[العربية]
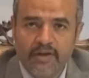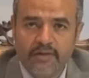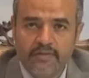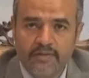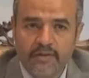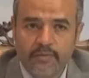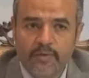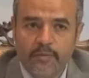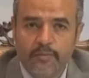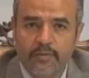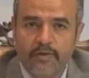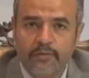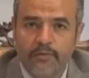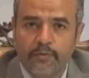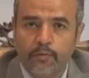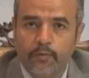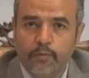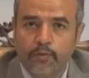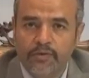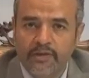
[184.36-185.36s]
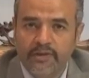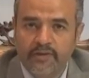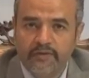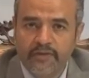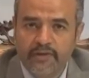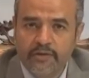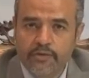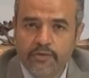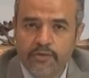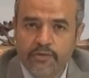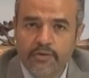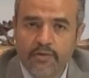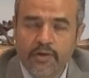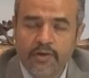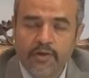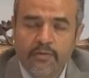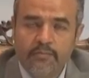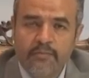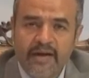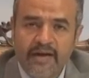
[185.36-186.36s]
كالسيميك باراث هرمون اليفيشن
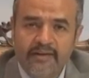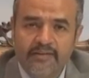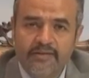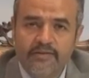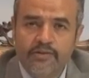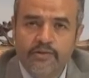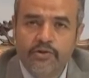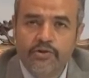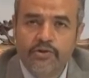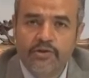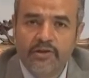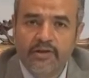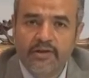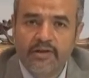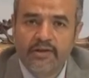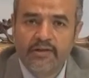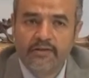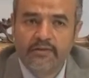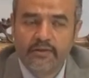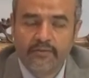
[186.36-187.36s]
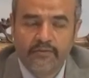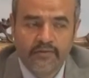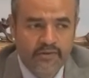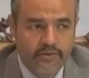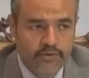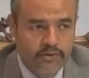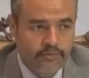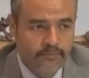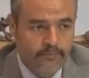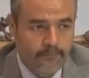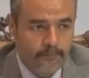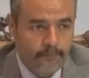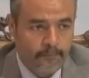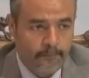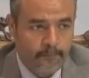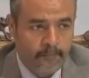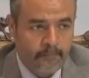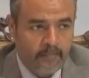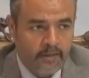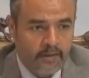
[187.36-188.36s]
بعد السيرجيكال انترفنشن
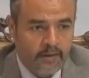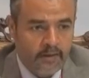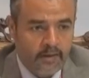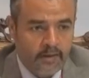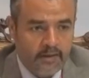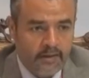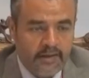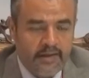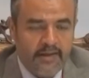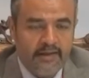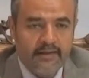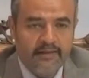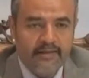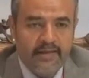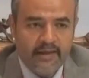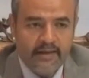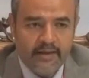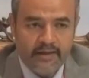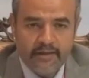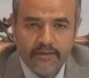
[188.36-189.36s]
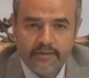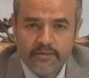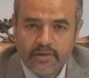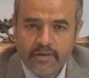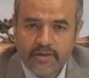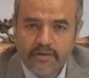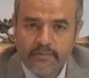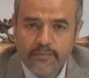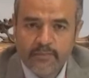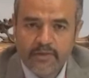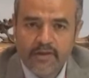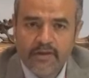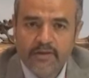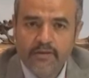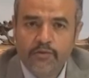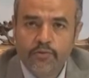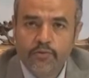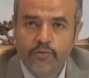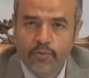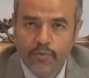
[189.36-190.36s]
ده كاركترايز باي
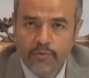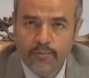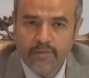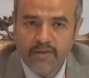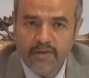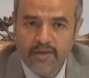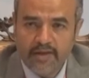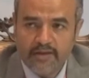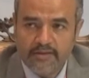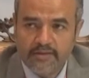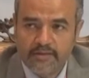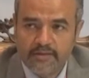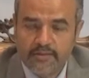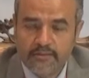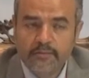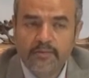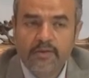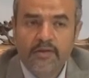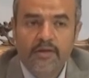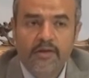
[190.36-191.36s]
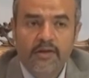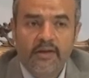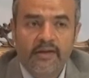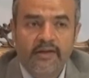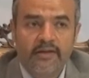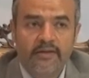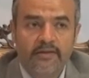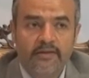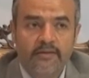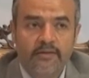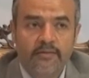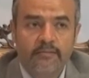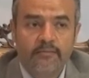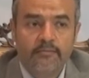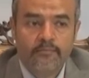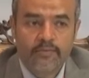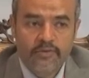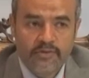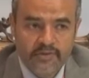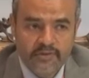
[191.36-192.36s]
نورمال كالسيوم لكن
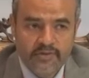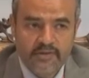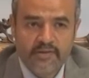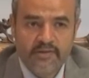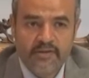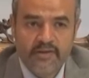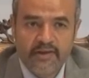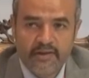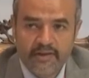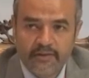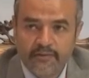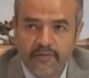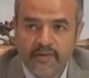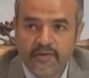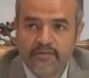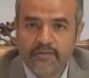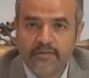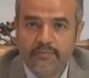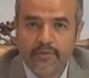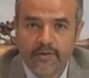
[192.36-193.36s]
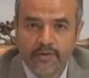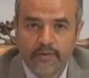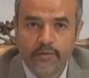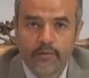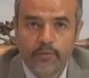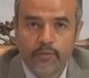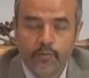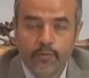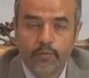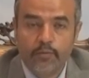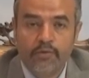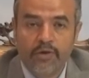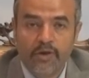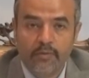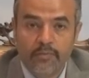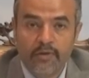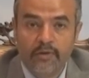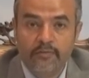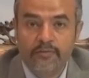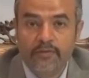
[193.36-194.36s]
persistently elevated birth hormone
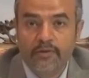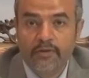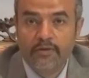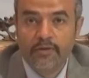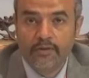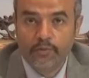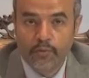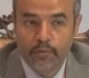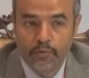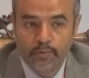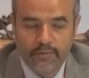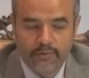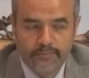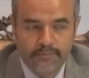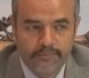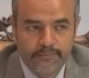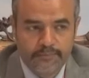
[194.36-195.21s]
above the normal